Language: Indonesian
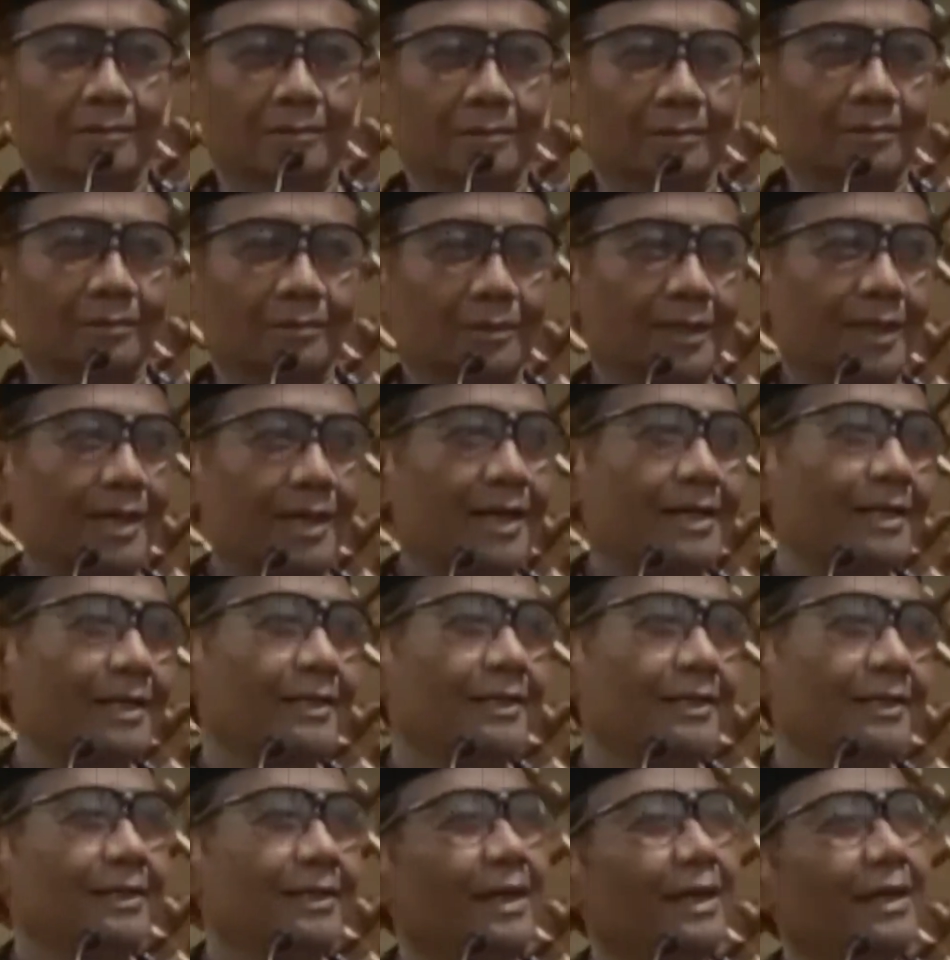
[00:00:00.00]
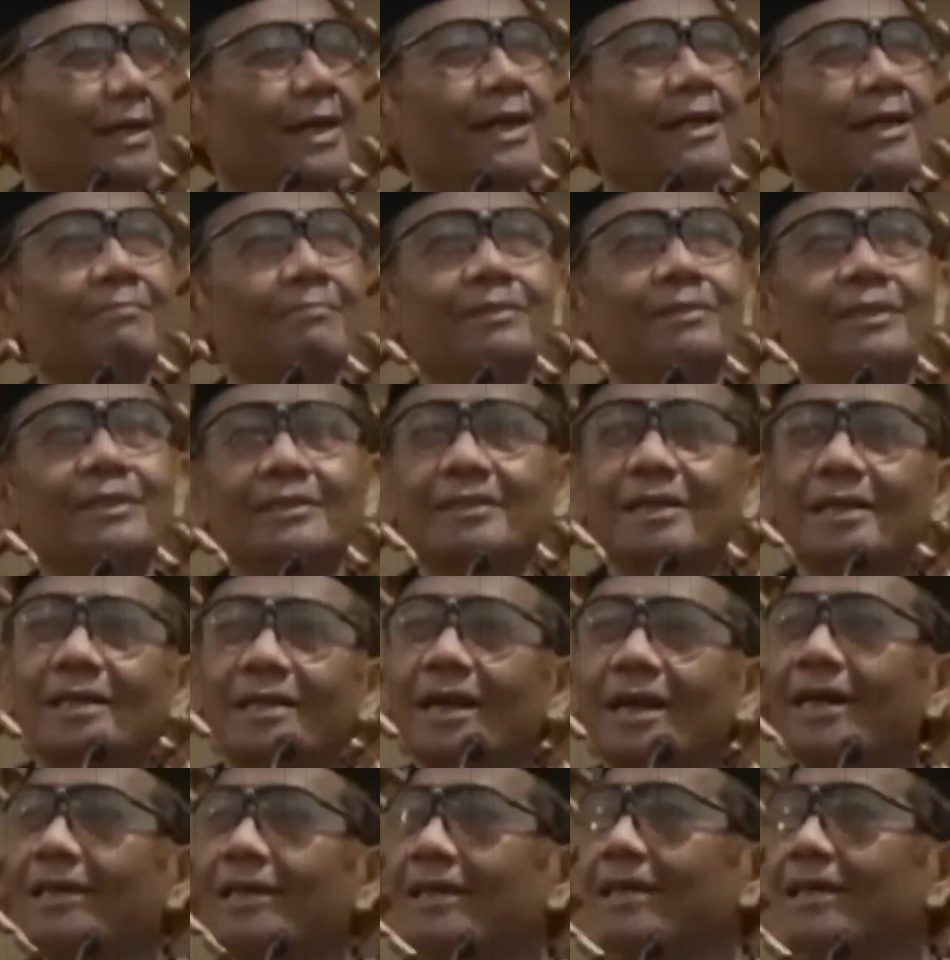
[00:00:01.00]
Negara ini negara al
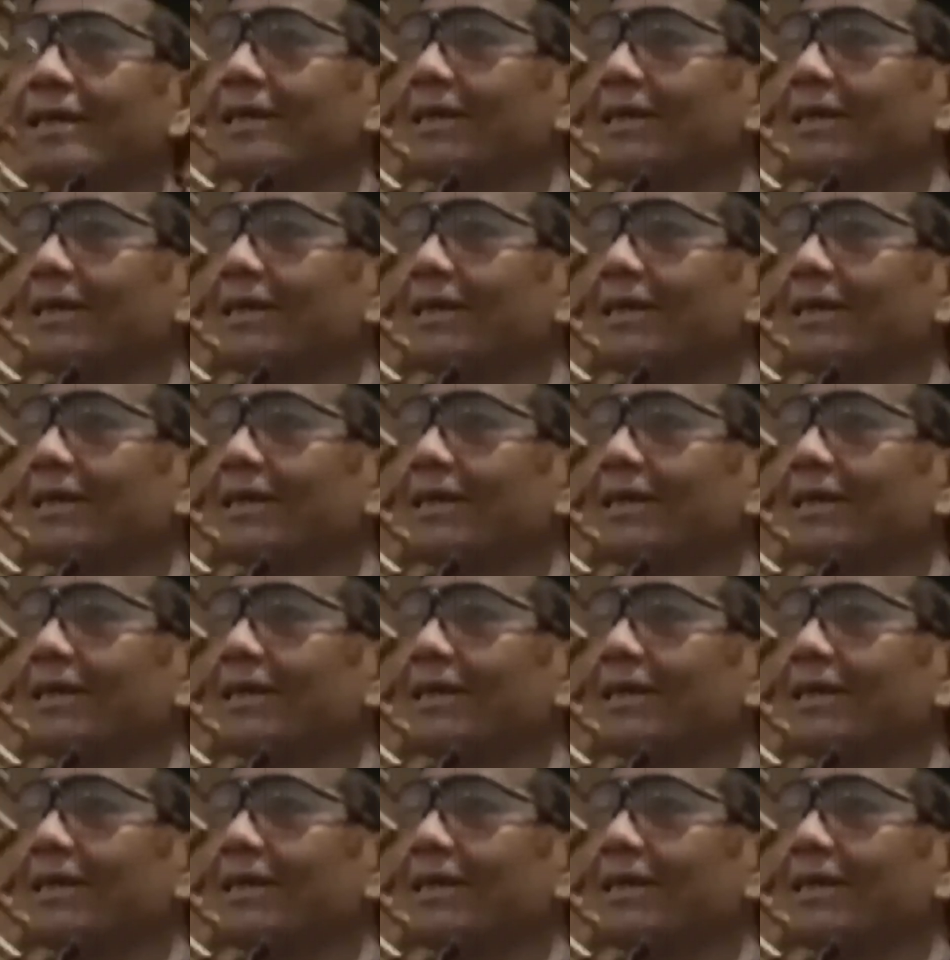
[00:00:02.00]
adalah